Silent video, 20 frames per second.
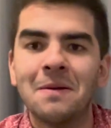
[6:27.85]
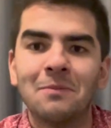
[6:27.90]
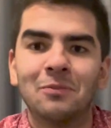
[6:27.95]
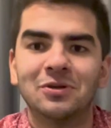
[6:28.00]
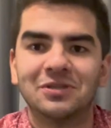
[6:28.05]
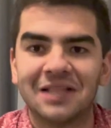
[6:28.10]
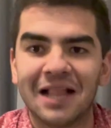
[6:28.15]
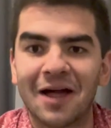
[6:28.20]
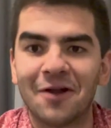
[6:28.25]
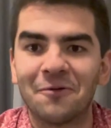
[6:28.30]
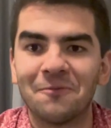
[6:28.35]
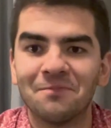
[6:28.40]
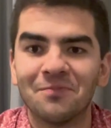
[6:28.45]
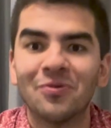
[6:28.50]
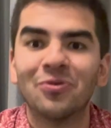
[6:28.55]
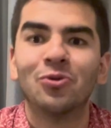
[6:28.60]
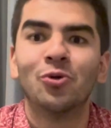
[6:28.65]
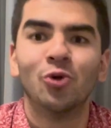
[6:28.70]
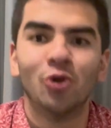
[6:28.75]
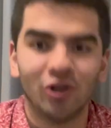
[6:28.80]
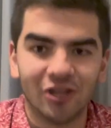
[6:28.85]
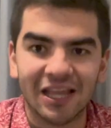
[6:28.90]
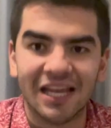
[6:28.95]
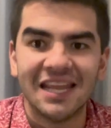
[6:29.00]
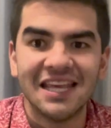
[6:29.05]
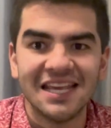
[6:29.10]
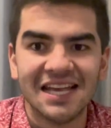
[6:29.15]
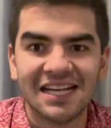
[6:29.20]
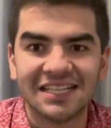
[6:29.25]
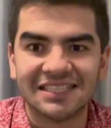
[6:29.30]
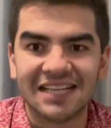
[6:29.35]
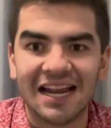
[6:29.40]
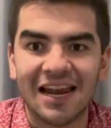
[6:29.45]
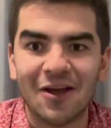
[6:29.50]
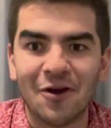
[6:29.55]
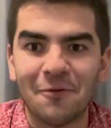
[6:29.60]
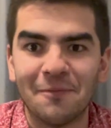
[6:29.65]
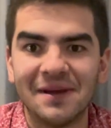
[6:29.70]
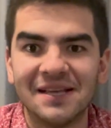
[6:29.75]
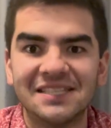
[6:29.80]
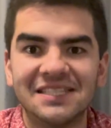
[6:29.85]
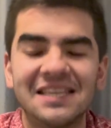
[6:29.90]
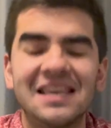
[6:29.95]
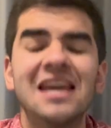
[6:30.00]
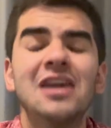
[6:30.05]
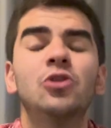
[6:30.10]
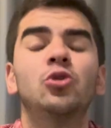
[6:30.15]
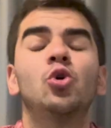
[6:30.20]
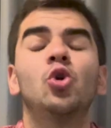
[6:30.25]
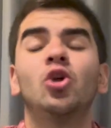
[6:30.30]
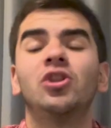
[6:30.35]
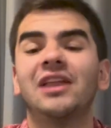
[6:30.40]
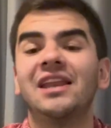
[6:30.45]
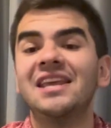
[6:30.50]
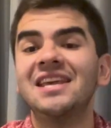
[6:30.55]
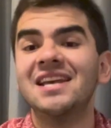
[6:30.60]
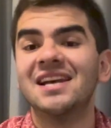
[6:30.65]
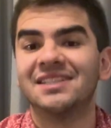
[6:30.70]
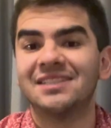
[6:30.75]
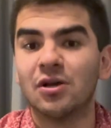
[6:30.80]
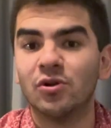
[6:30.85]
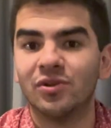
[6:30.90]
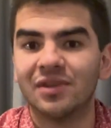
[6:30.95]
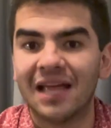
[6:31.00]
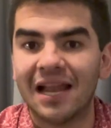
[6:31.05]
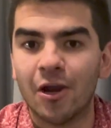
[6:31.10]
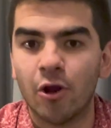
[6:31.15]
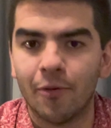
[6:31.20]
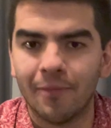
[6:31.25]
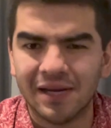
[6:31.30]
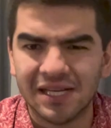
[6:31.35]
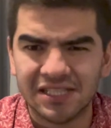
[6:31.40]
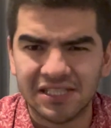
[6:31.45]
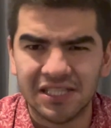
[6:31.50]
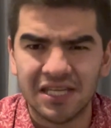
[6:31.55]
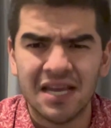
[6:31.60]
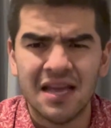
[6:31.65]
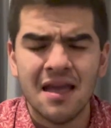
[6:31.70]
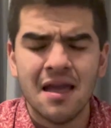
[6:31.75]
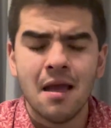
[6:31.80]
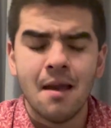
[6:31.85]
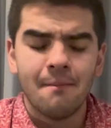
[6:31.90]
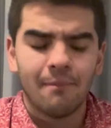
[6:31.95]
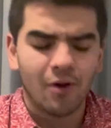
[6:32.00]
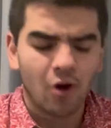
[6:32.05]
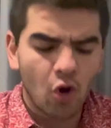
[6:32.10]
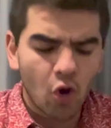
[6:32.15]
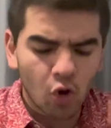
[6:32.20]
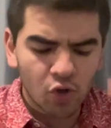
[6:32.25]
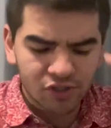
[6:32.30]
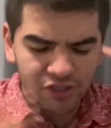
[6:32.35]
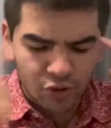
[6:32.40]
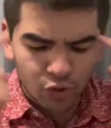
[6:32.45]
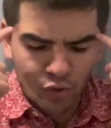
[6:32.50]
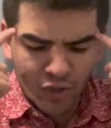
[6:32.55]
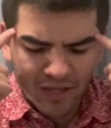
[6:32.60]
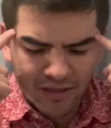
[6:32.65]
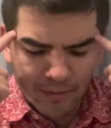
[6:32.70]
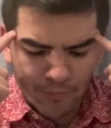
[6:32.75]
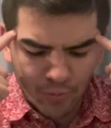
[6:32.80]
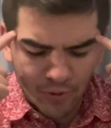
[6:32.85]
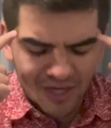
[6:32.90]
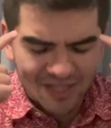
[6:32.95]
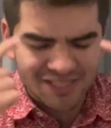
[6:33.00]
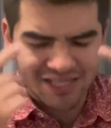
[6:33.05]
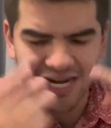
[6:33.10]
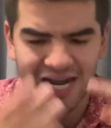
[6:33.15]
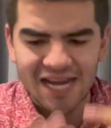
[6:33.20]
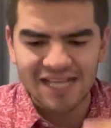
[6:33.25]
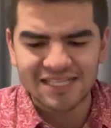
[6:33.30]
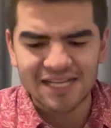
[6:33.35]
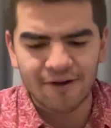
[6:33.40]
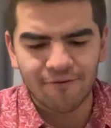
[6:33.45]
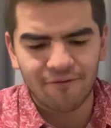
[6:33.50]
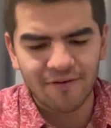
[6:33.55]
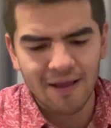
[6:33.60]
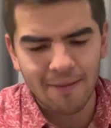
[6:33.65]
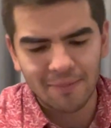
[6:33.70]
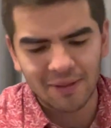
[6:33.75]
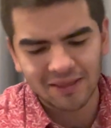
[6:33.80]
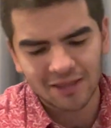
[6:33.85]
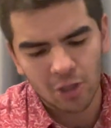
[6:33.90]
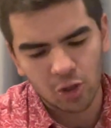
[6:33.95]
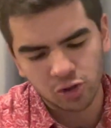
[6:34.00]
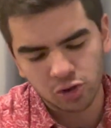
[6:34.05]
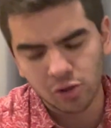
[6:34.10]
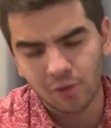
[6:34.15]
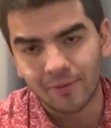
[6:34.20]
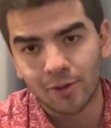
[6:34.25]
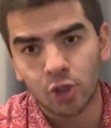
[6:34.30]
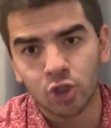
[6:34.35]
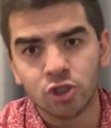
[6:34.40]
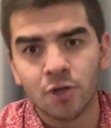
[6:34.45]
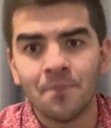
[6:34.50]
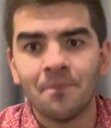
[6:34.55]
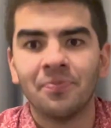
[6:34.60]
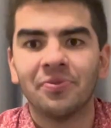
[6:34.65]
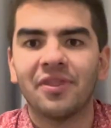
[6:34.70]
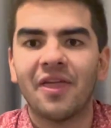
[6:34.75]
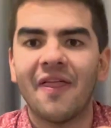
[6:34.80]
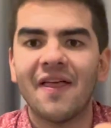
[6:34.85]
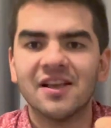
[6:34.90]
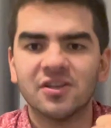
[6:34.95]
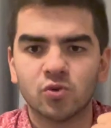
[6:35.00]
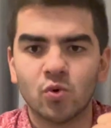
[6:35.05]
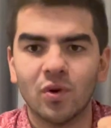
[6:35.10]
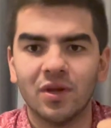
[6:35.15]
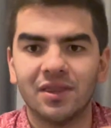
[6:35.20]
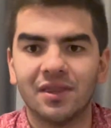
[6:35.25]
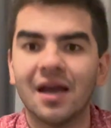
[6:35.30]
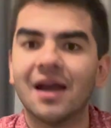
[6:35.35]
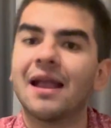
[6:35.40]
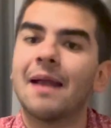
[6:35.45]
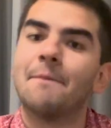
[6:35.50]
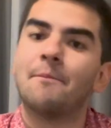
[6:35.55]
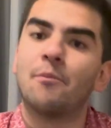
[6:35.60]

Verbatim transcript: Pues claro, tú no tenías a Leo Messi, tú no tenías a un tal Leo Messi. Pero luego, si tú ya te pones a analizar fríamente los números, te das cuenta que,